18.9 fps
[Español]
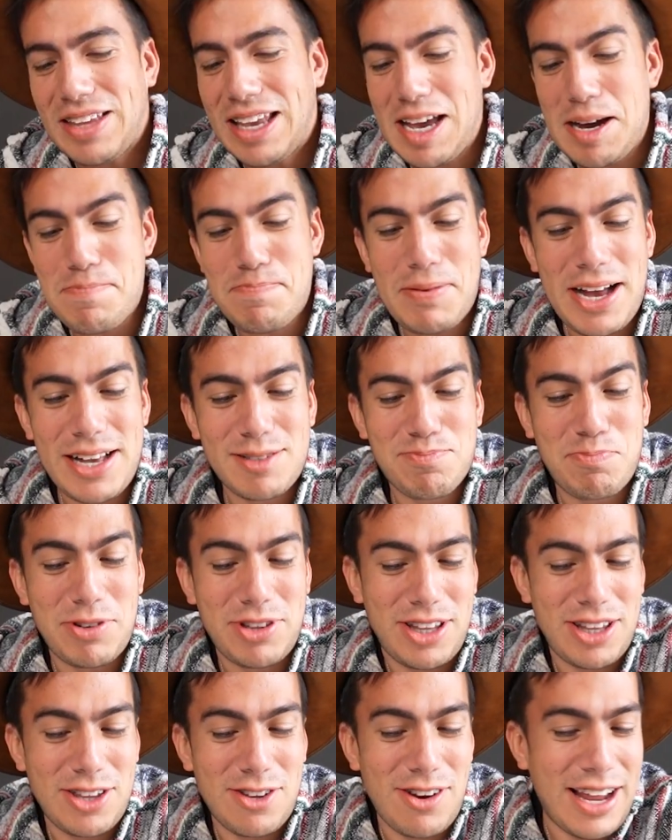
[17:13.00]
capaz
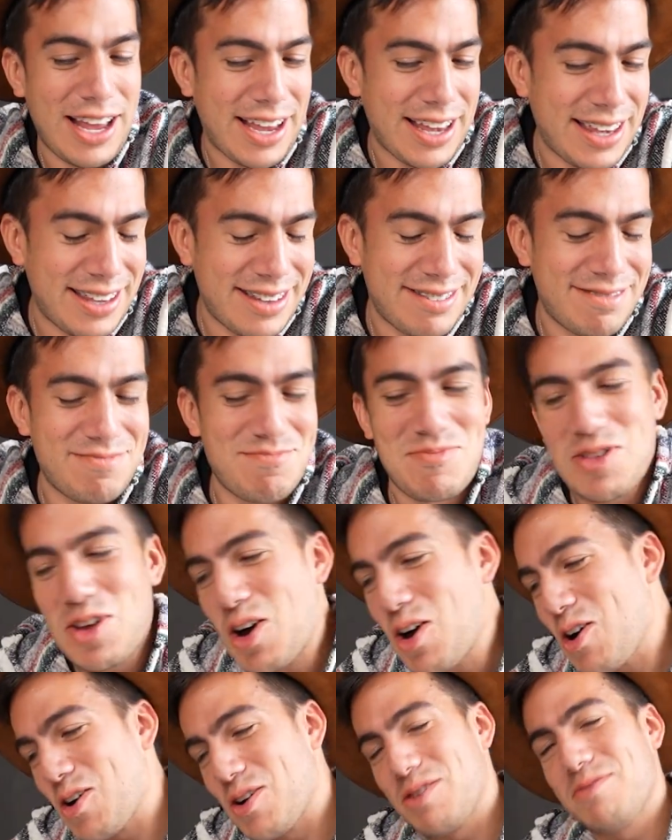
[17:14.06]
poniéndole ají.
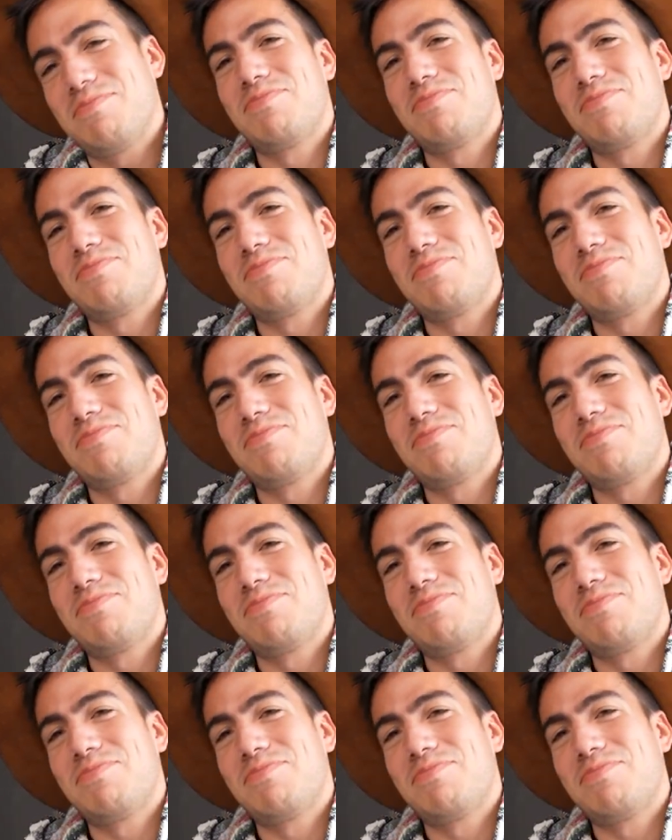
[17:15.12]
No,